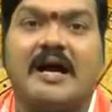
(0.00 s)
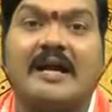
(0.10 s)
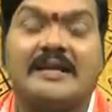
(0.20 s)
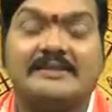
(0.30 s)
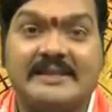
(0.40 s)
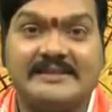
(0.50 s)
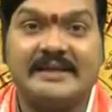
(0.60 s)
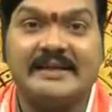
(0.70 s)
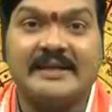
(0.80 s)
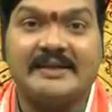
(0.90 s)
అలా
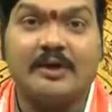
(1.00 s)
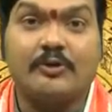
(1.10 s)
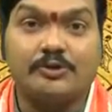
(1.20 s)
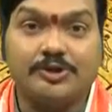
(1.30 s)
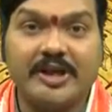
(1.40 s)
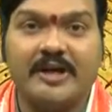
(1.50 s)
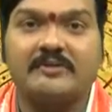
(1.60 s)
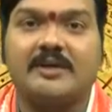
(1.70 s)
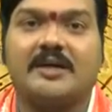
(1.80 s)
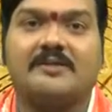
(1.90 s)
చేసినట్లయితే కుజుడి
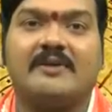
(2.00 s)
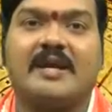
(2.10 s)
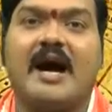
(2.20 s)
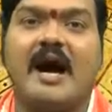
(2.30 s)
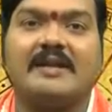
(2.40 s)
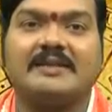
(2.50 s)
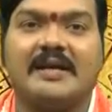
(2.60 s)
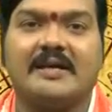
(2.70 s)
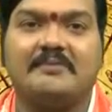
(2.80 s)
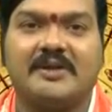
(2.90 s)
అనుగ్రహం ద్వారా
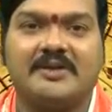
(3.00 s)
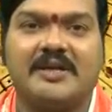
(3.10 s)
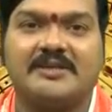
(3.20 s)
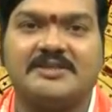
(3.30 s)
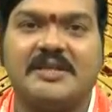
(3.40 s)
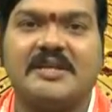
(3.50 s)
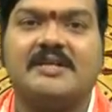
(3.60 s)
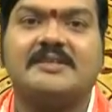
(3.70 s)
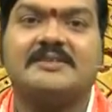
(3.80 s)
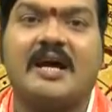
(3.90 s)
ఆర్థిక ఇబ్బందుల నుంచి
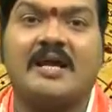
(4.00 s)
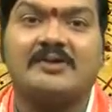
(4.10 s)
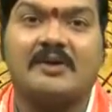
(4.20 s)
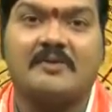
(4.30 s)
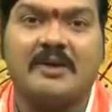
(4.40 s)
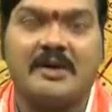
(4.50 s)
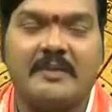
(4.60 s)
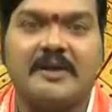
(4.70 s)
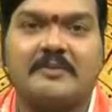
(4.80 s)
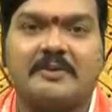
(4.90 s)
చాలా సులభంగా
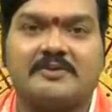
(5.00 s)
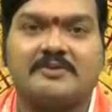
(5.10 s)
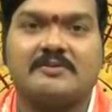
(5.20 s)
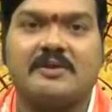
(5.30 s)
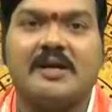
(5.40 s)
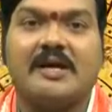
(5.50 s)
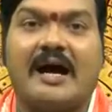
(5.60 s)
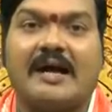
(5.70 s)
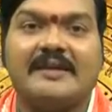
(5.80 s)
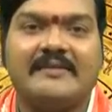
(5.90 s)
బయటపడవచ్చు
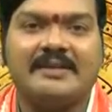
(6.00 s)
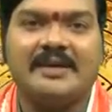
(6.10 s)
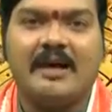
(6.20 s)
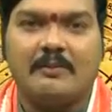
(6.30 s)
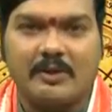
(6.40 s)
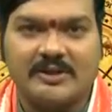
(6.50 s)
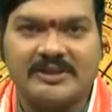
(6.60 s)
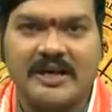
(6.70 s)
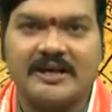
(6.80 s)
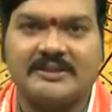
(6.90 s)
అదేవిధంగా
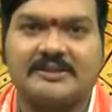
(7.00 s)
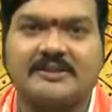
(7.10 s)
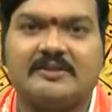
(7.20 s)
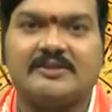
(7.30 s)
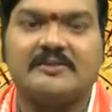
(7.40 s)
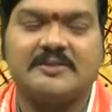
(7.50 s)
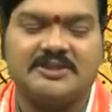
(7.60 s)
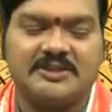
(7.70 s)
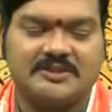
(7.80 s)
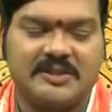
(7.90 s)
మృగశిరా నక్షత్రంలో
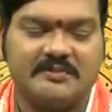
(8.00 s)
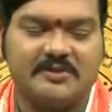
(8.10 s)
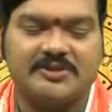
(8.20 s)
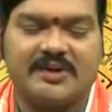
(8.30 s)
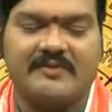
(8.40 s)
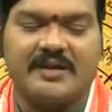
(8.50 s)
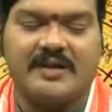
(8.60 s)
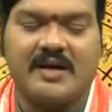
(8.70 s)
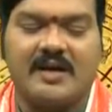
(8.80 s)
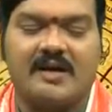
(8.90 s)
జన్మించిన స్త్రీ పురుషులు
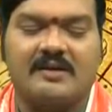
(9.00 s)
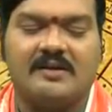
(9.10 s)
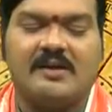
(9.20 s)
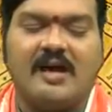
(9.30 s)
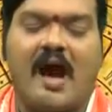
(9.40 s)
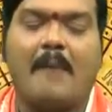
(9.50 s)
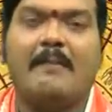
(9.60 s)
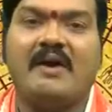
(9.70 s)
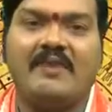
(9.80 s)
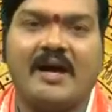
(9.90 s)
ఎవరైనా
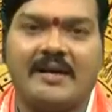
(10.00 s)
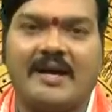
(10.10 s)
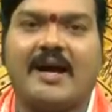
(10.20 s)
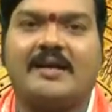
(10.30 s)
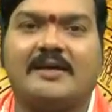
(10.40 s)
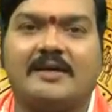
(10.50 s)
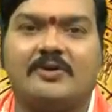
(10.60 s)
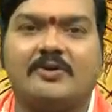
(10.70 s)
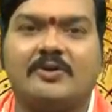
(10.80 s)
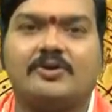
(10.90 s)
అమ్మవారి
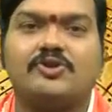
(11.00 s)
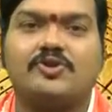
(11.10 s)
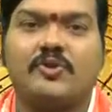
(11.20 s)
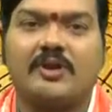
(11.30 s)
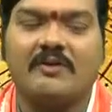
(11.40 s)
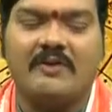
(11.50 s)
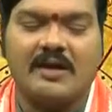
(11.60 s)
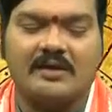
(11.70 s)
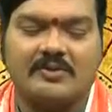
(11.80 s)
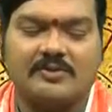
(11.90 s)
ఆలయంలో
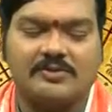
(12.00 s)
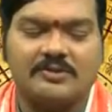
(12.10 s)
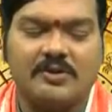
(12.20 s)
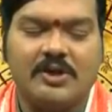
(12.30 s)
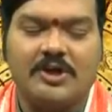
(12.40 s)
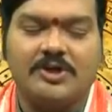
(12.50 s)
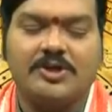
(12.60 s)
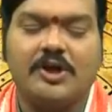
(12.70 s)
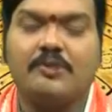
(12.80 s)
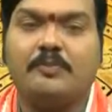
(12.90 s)
శుక్రవారం రోజు
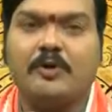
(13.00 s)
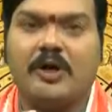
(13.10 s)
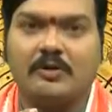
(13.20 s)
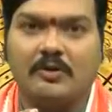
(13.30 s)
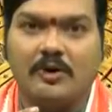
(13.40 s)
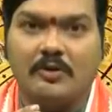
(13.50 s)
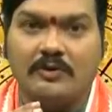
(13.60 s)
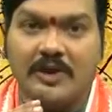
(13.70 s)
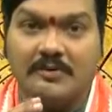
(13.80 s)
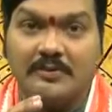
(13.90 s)
ఎరుపు రంగులో
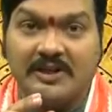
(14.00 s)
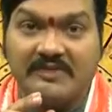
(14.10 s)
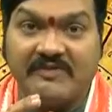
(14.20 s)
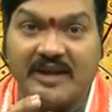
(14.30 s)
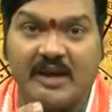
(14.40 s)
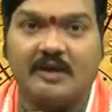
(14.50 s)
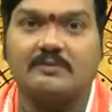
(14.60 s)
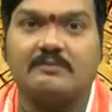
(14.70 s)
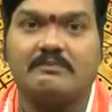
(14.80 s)
ఉన్నటువంటి ఫలాలు